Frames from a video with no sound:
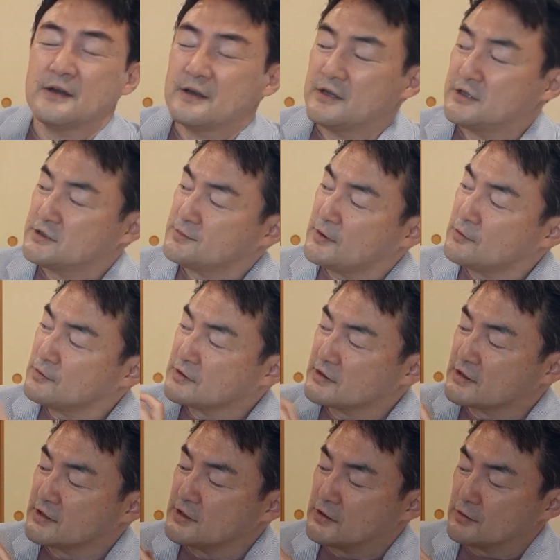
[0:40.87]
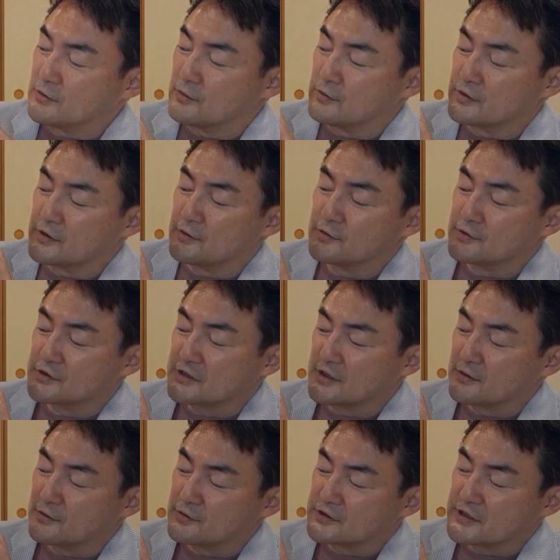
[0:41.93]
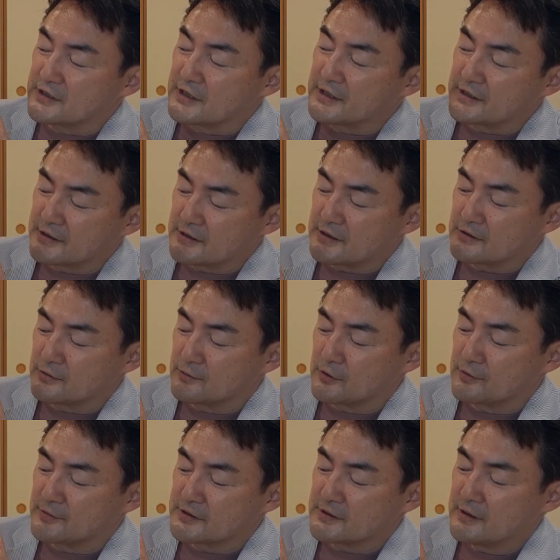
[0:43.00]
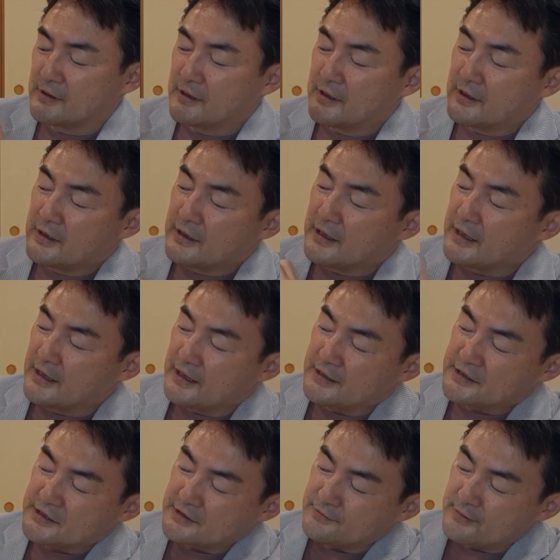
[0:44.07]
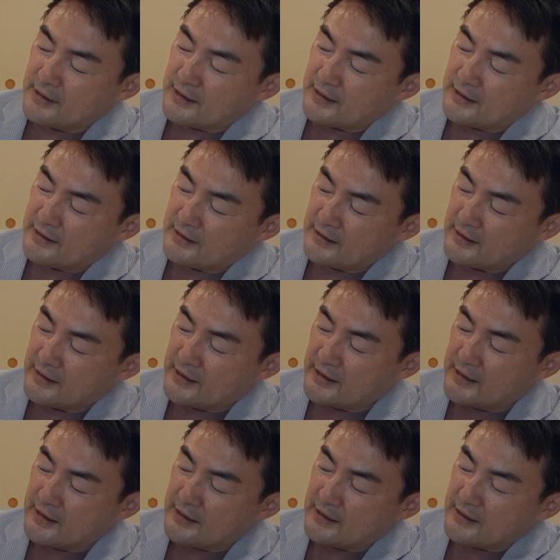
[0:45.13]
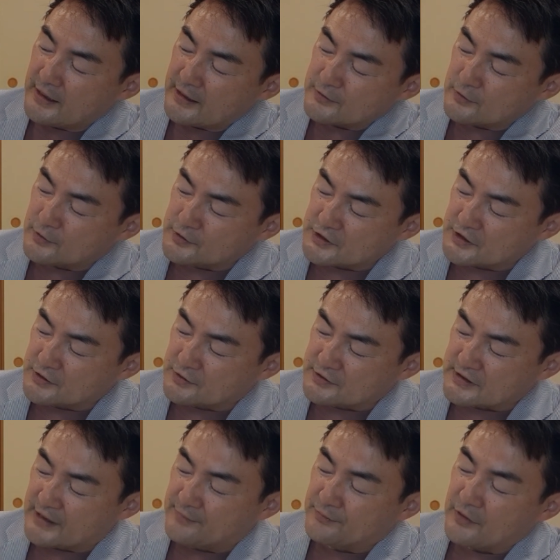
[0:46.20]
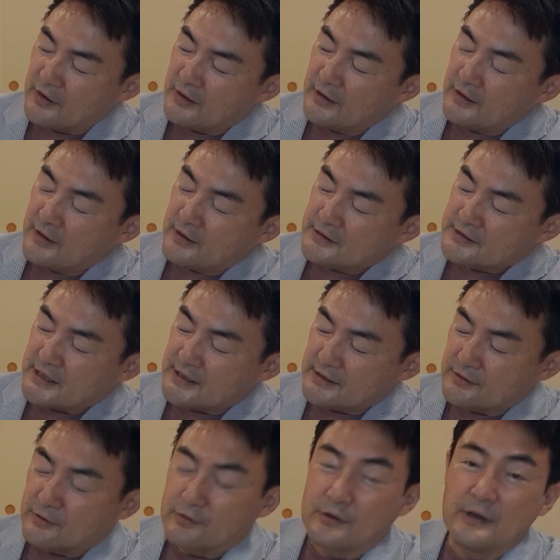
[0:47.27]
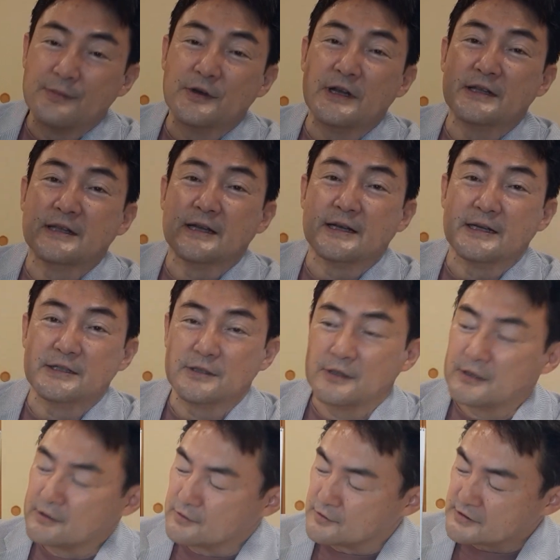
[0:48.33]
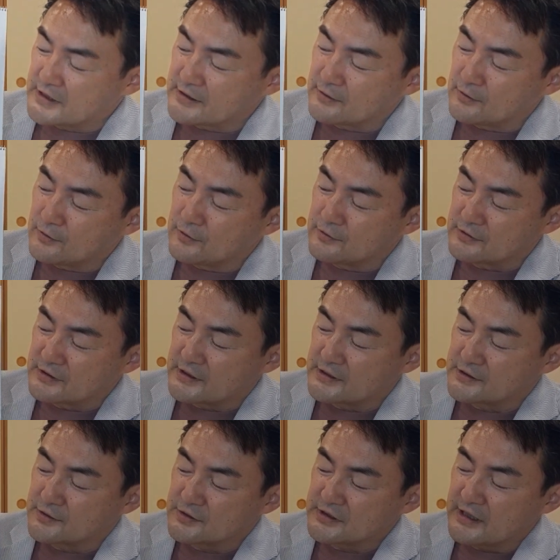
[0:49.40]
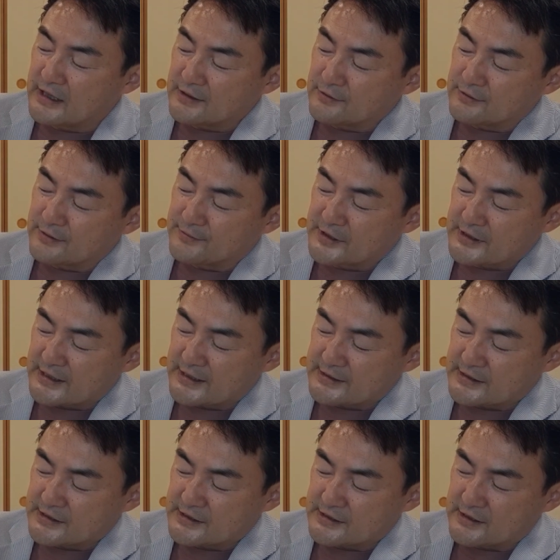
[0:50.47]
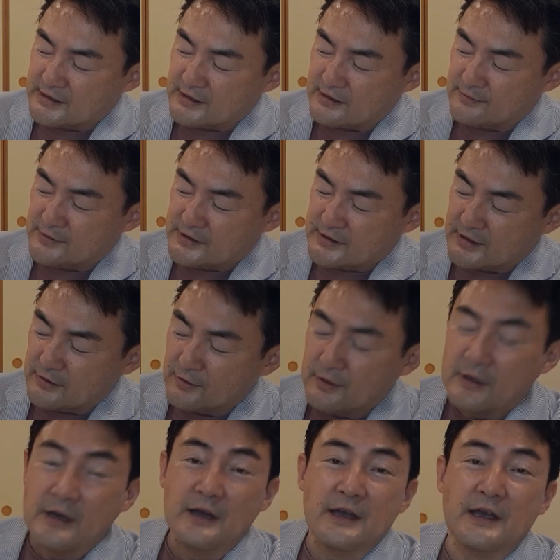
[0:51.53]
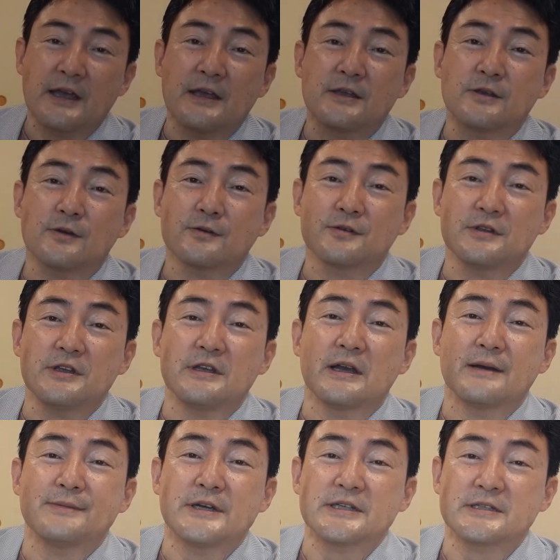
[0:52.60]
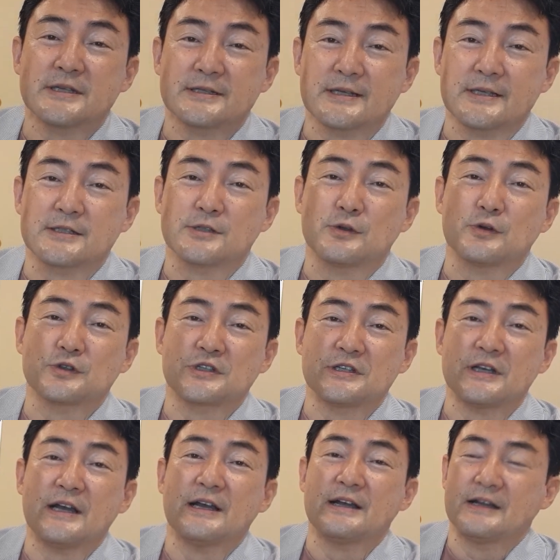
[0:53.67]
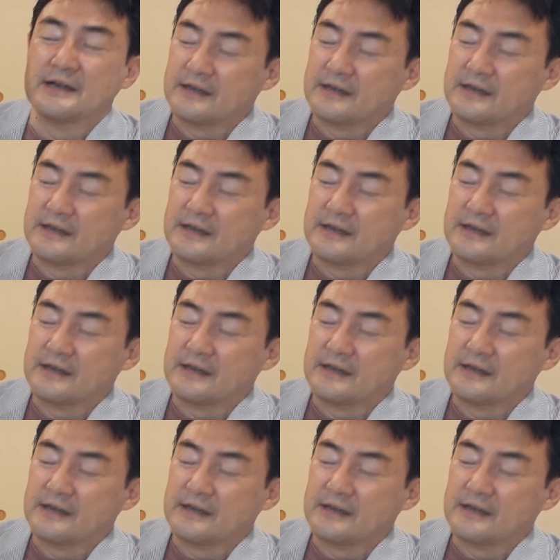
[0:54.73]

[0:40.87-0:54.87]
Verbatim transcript: 一番大きなヒットを記録した曲じゃないかなと思います。えー、詩は、えー、安藤義彦さん作曲は村田和人さんご本人そして後でまた話に出てきますけど編曲に山下達郎氏が